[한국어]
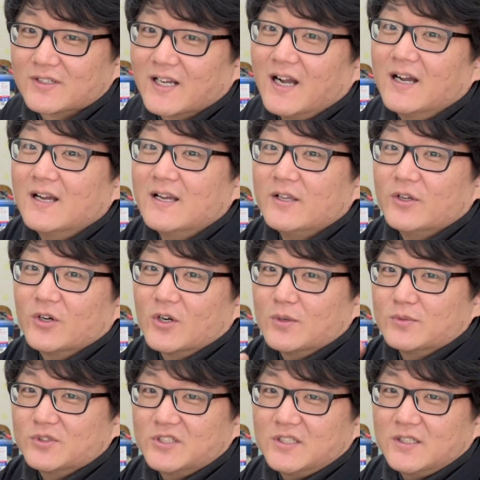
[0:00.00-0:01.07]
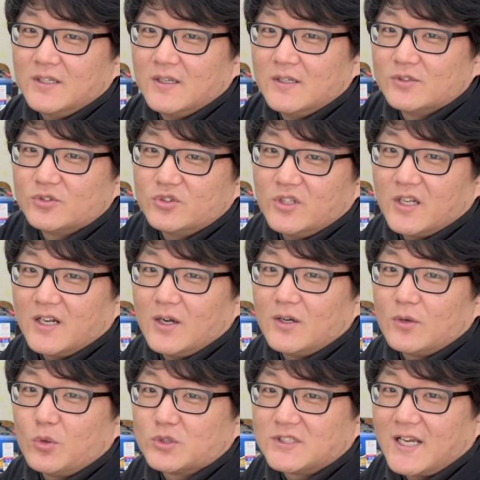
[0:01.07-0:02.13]
그러니까 여러분이
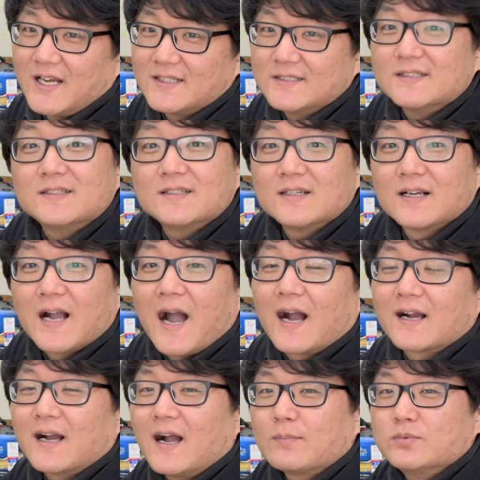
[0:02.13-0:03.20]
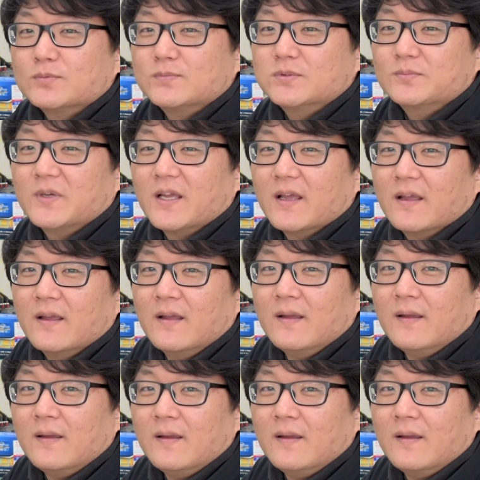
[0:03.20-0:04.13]
순행하고자 하는 각각 부품에